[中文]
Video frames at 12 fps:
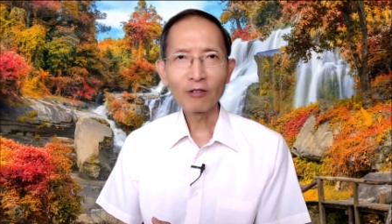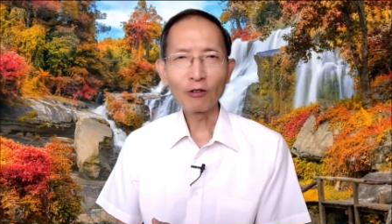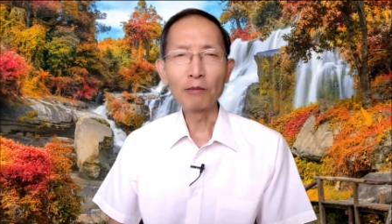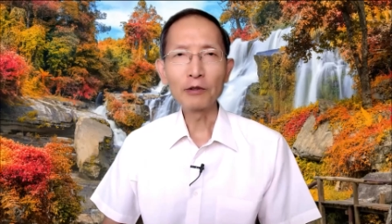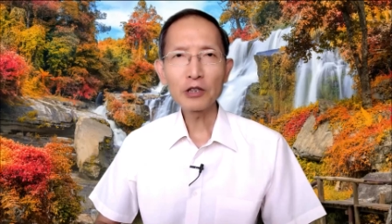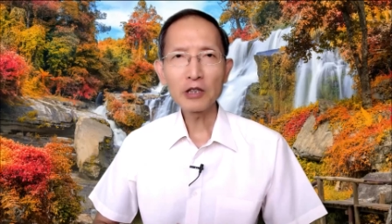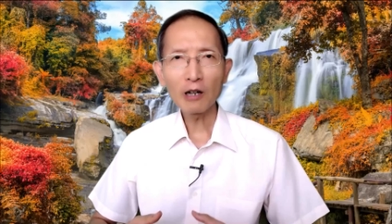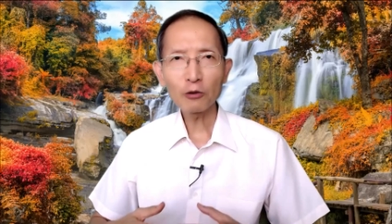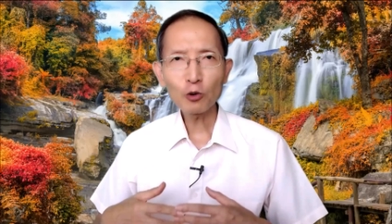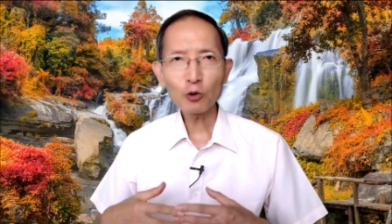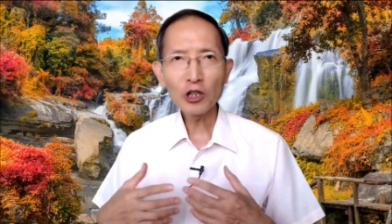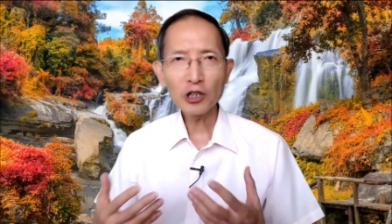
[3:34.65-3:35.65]
我们需要
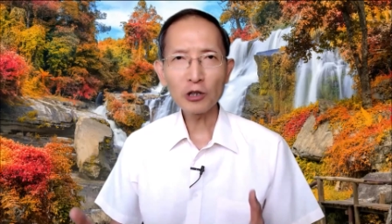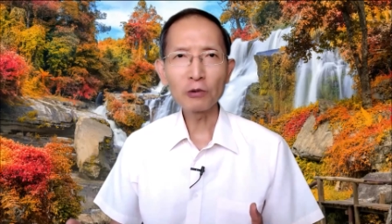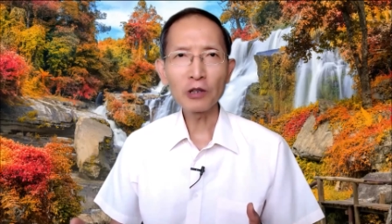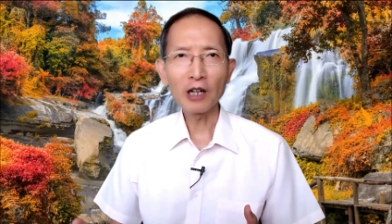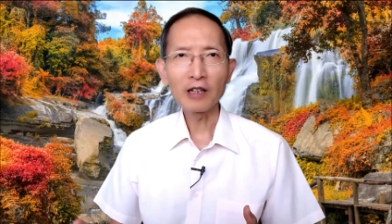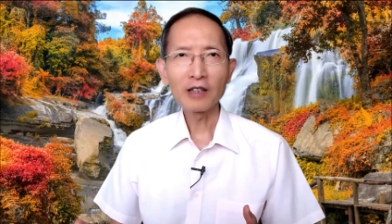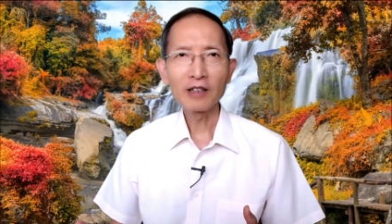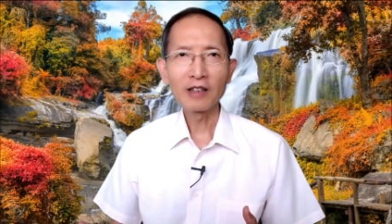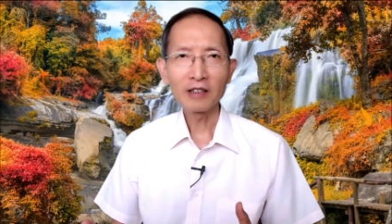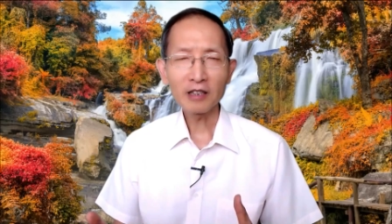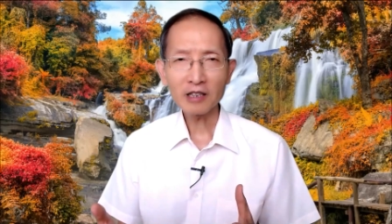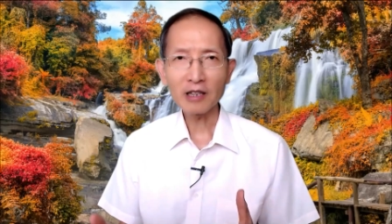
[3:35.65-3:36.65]
追求的
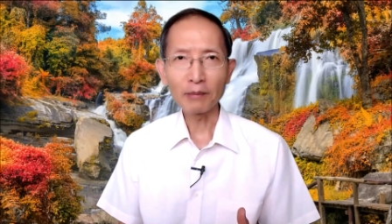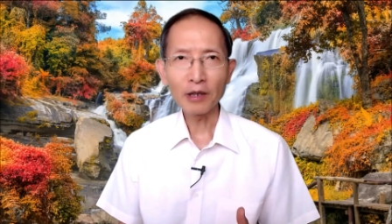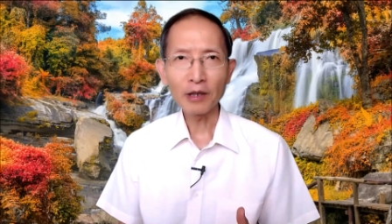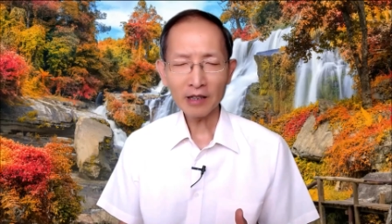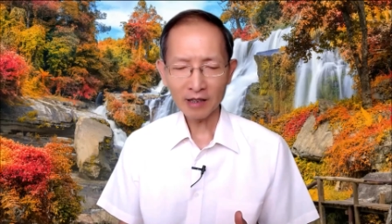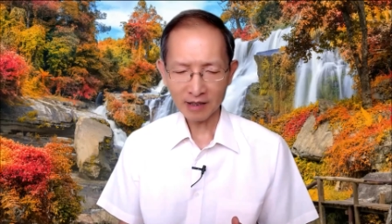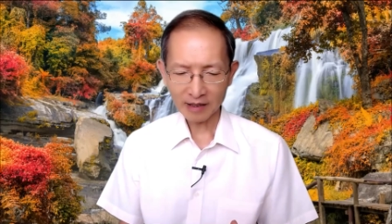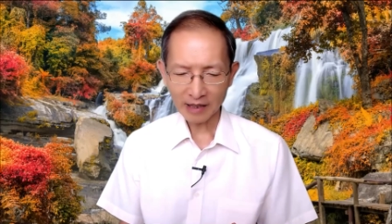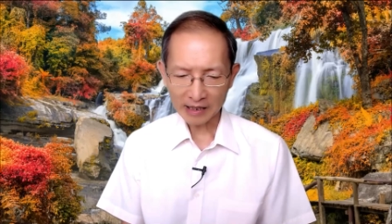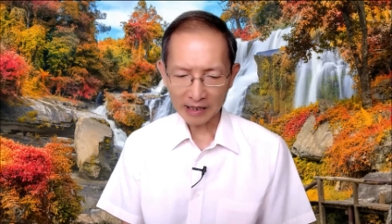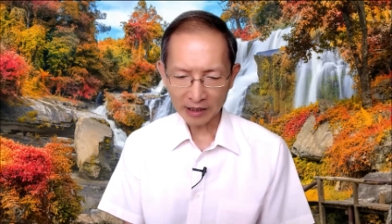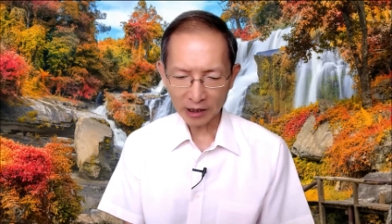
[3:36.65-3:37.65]
是什么呢？
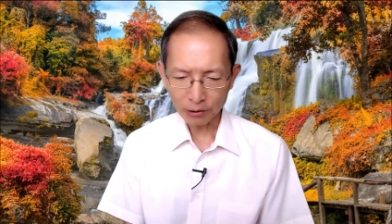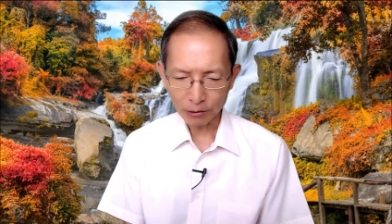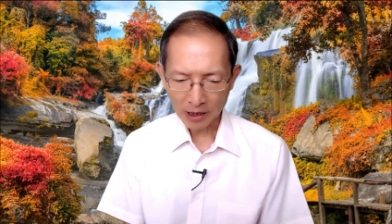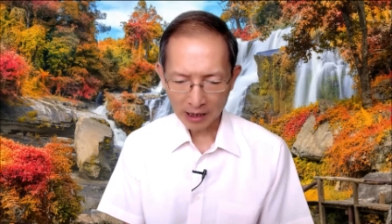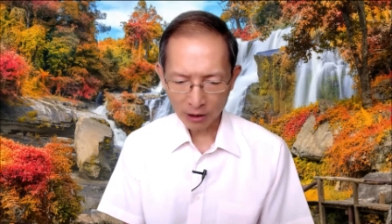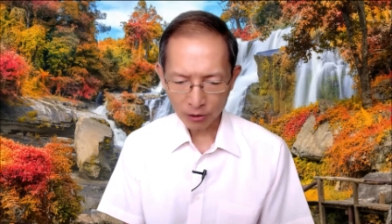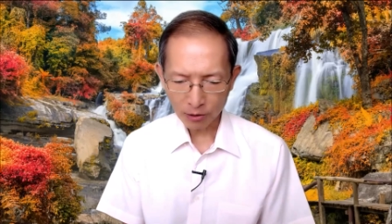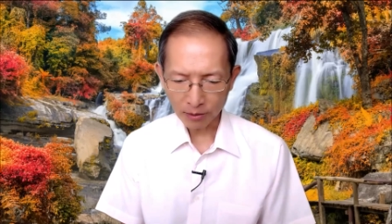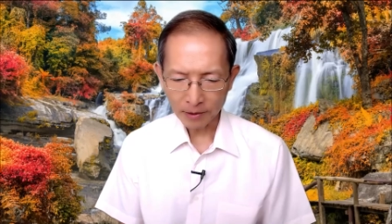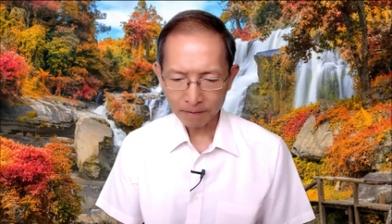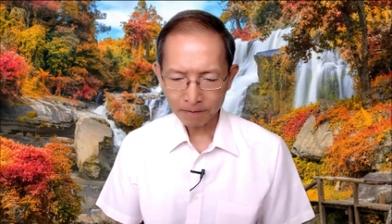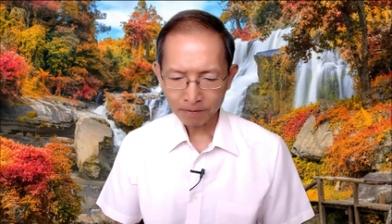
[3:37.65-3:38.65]
他在第五节告诉我
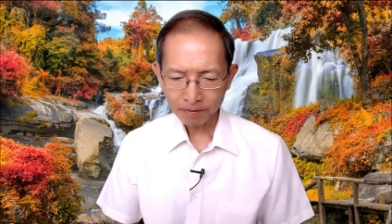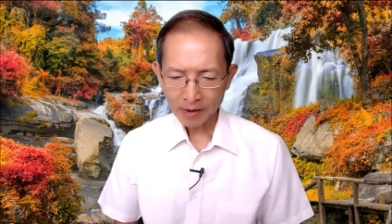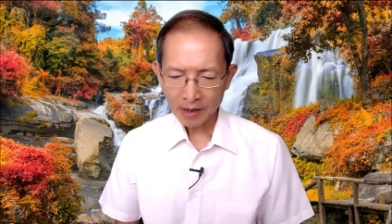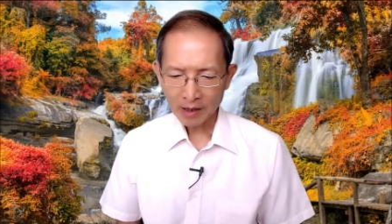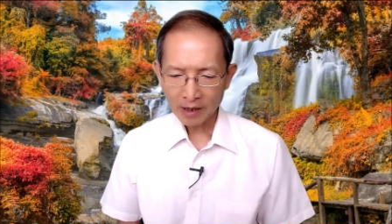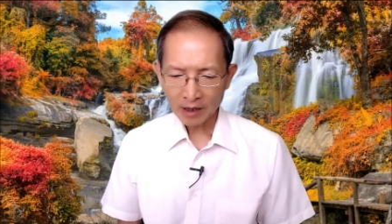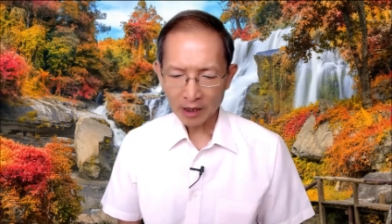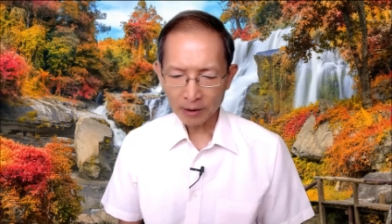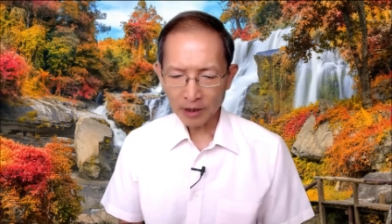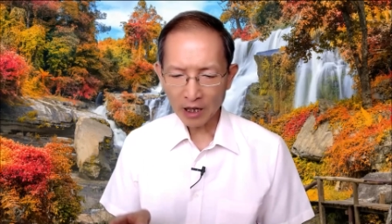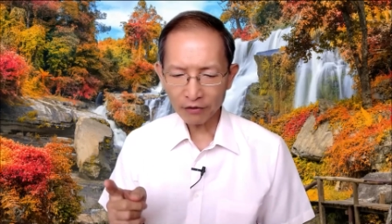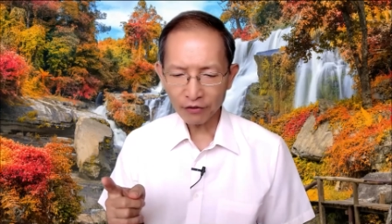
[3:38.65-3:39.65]
们：你
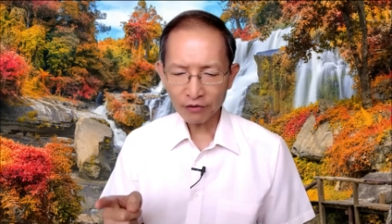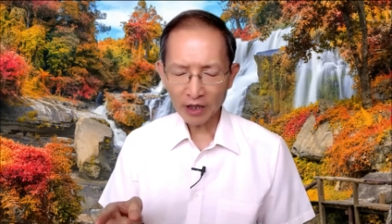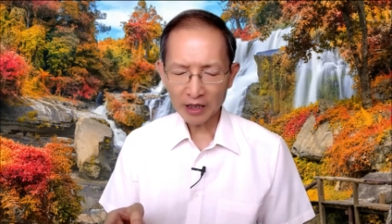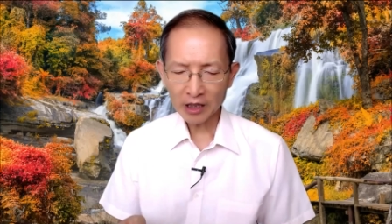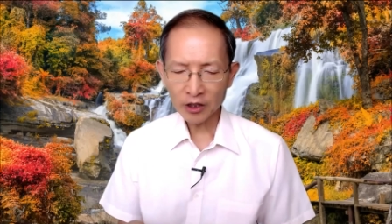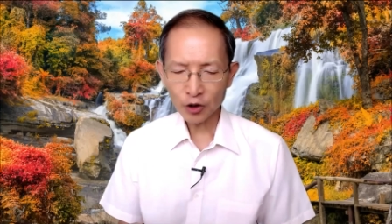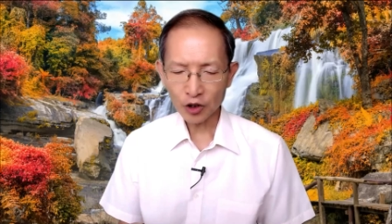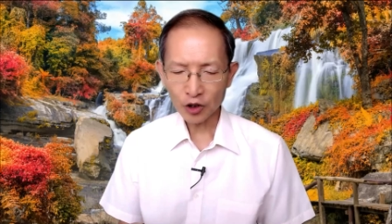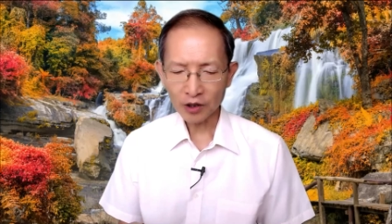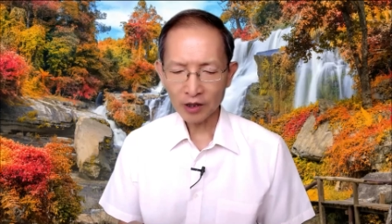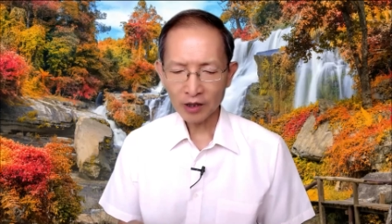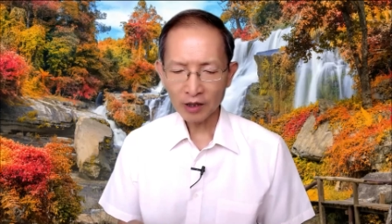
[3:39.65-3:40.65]
们要分外的殷
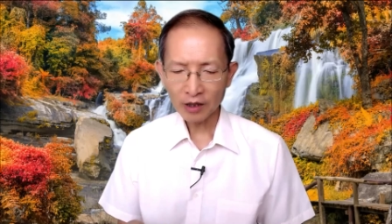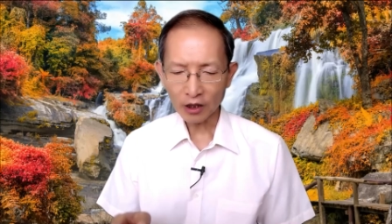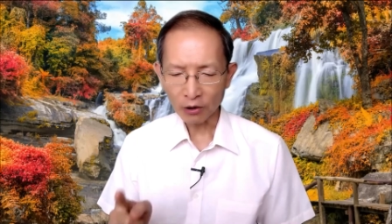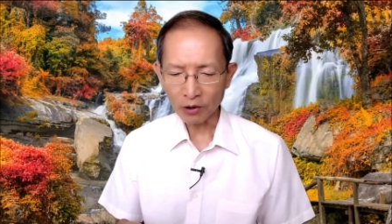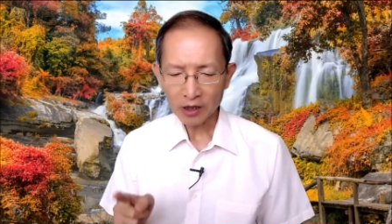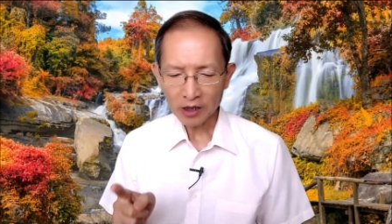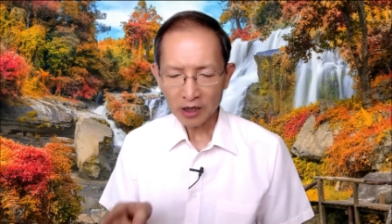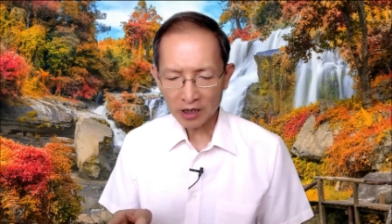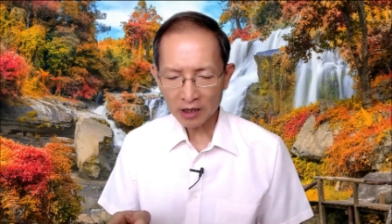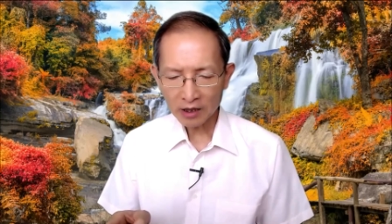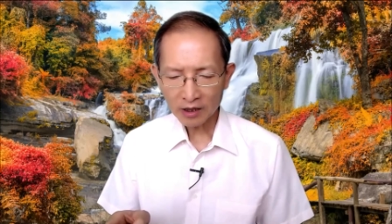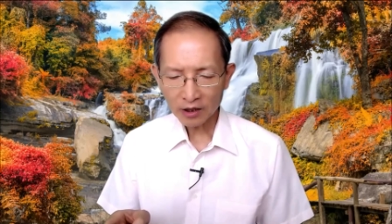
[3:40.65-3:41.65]
勤，有了信
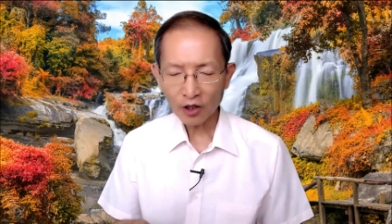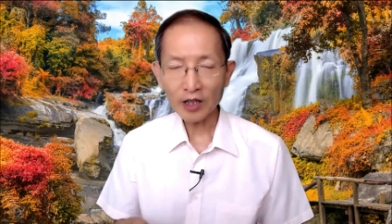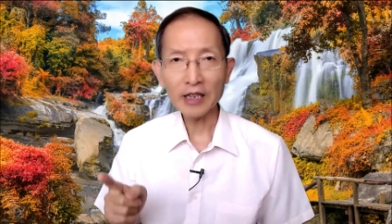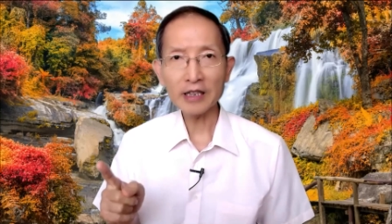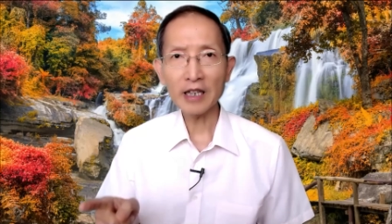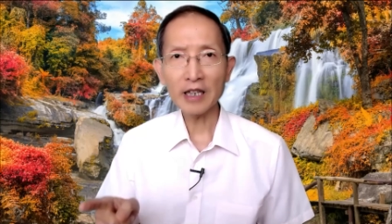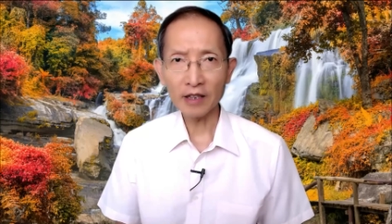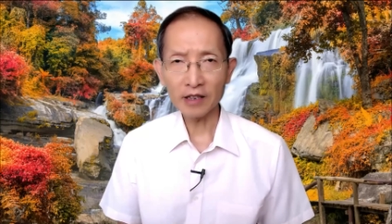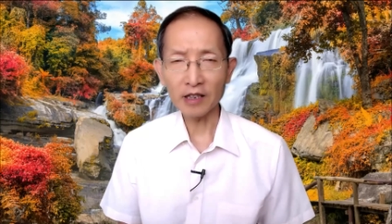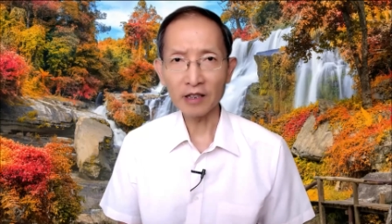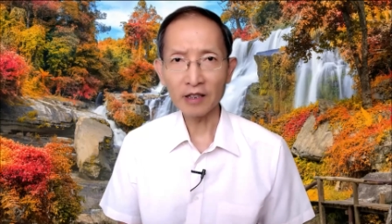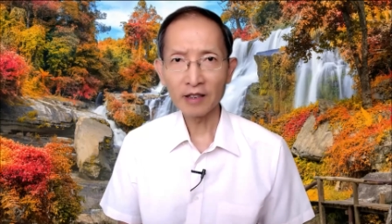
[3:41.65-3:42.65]
心，要加上得
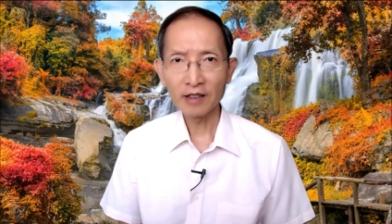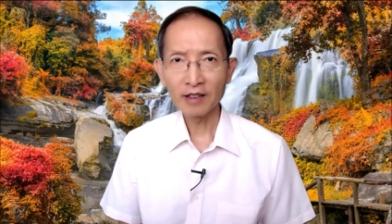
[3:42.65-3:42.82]
胜。